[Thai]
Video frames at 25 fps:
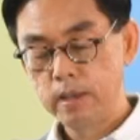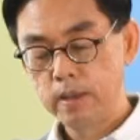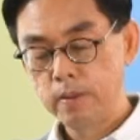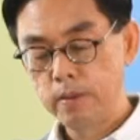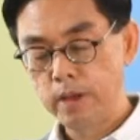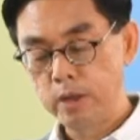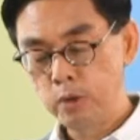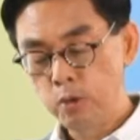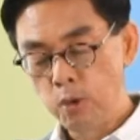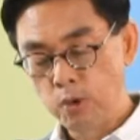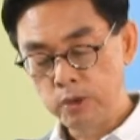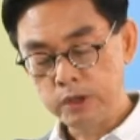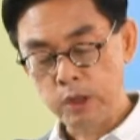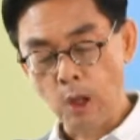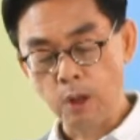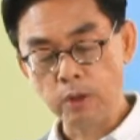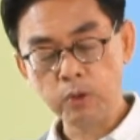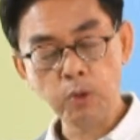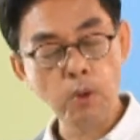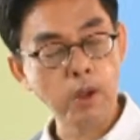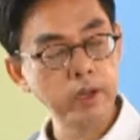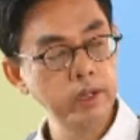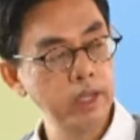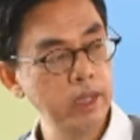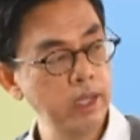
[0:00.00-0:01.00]
เพราะฉะนั้นดู
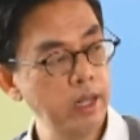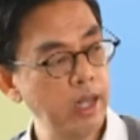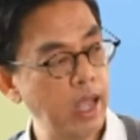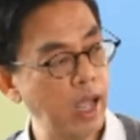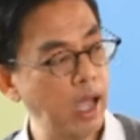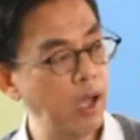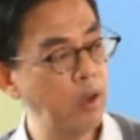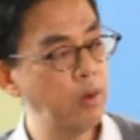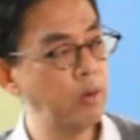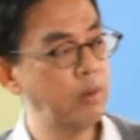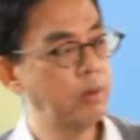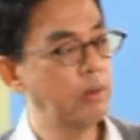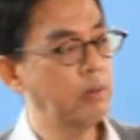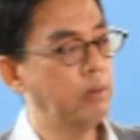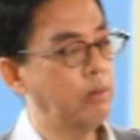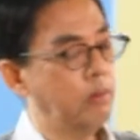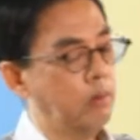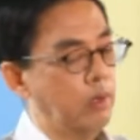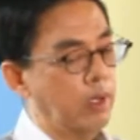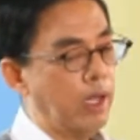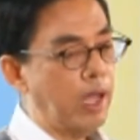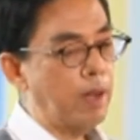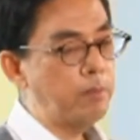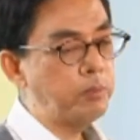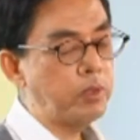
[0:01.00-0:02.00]
2ตัวนี้แล้ว
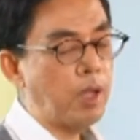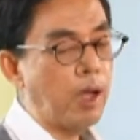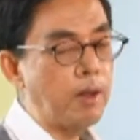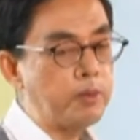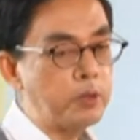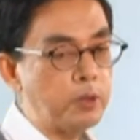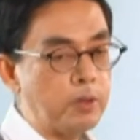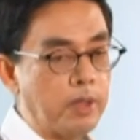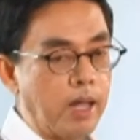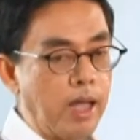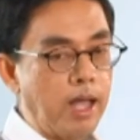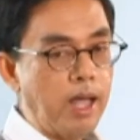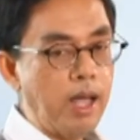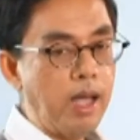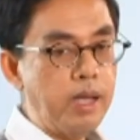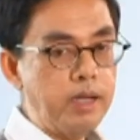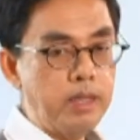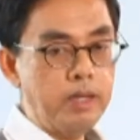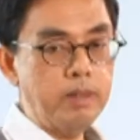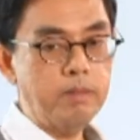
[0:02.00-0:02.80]
คำตอบสุดท้าย